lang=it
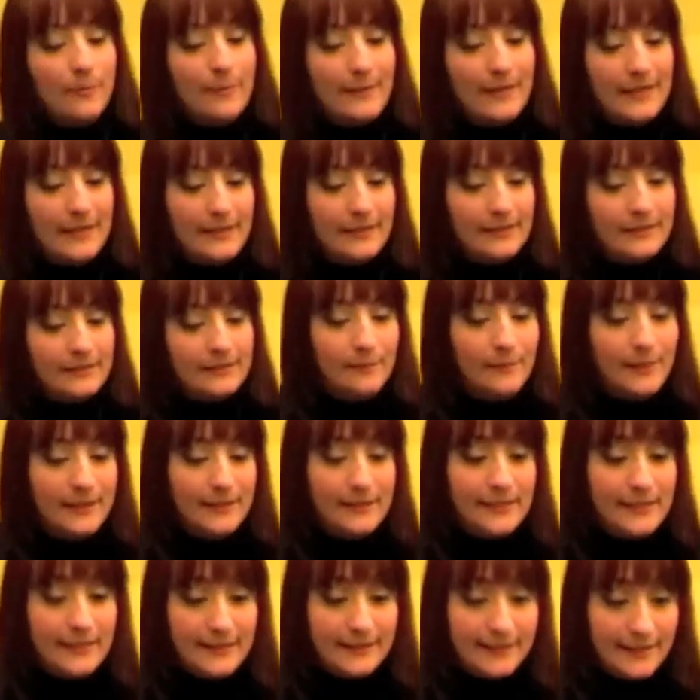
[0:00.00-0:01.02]
come
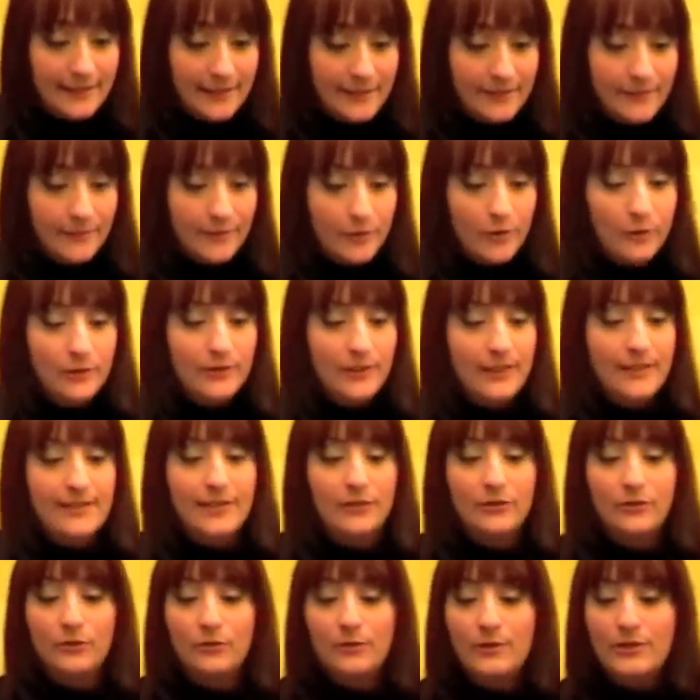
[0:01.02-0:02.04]
matita ho
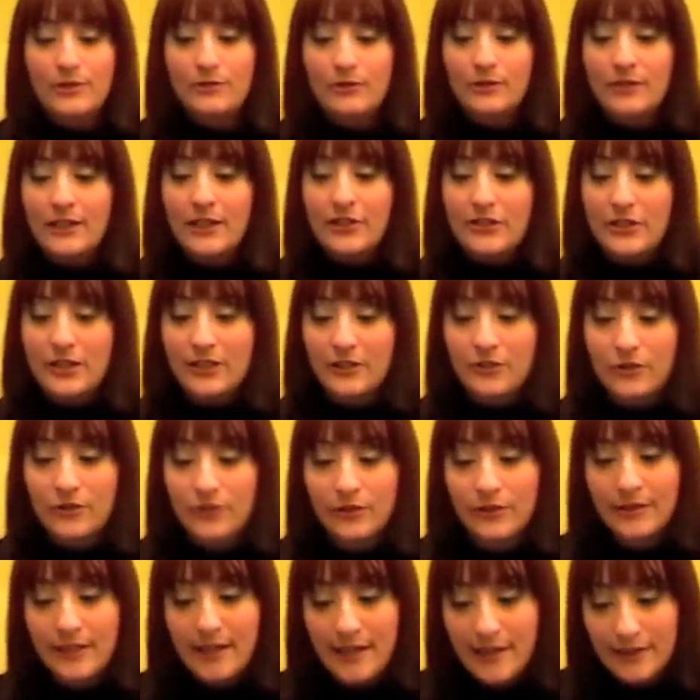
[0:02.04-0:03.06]
utilizzato questo cajal
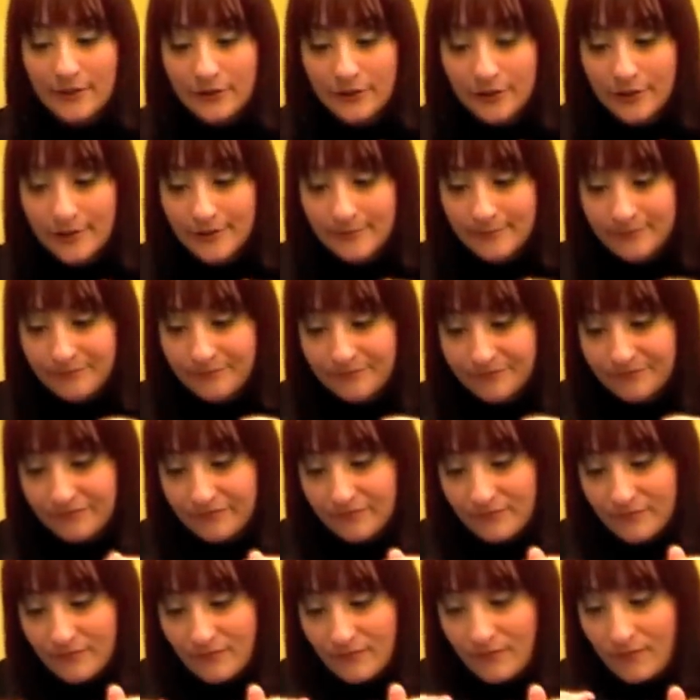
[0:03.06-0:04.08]
colorato,
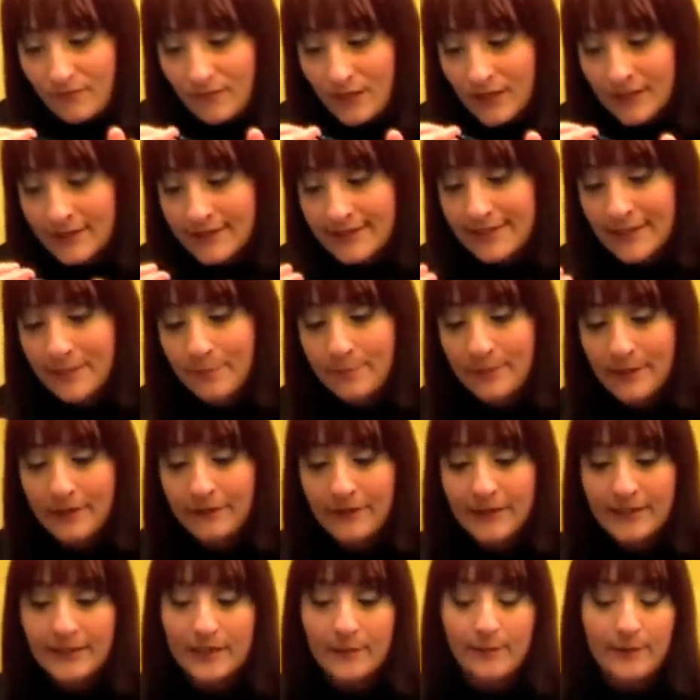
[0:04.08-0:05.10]

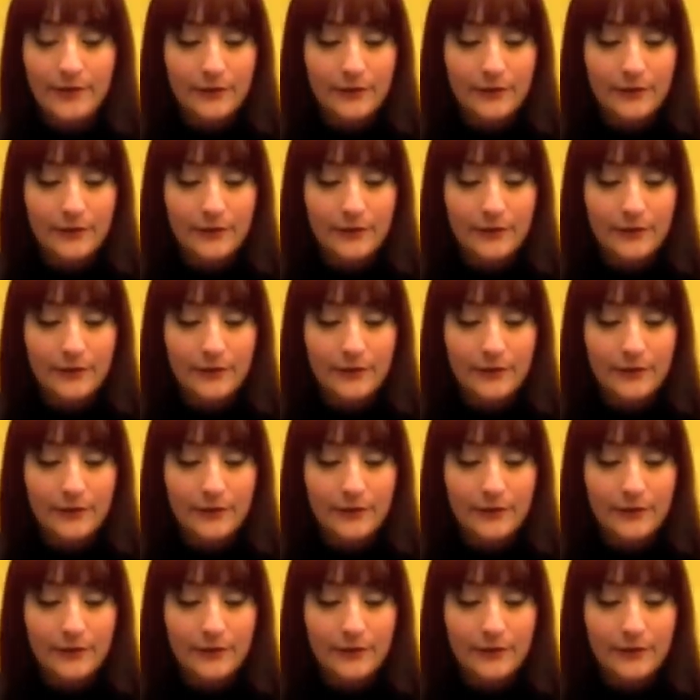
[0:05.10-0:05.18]
sempre verde